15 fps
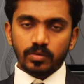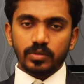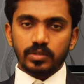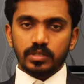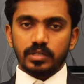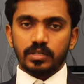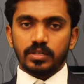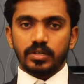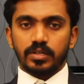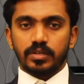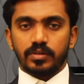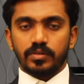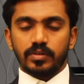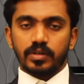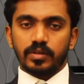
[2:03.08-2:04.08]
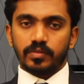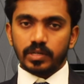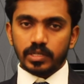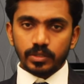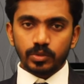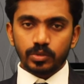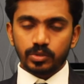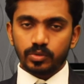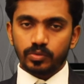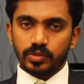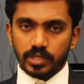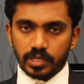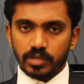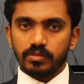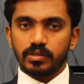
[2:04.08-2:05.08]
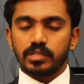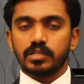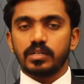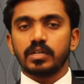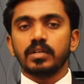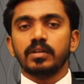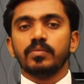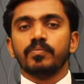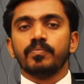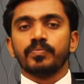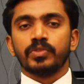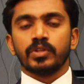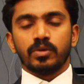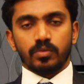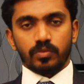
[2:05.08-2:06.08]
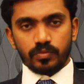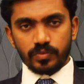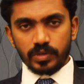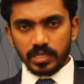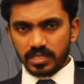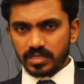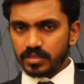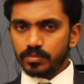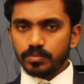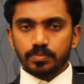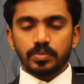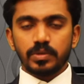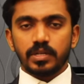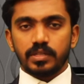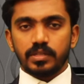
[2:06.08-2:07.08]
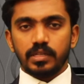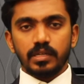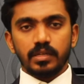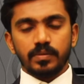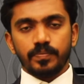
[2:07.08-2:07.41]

உங்களுக்கு வலியுறுத்துவது என்னவென்றால் வெரி சிம்பிள் அது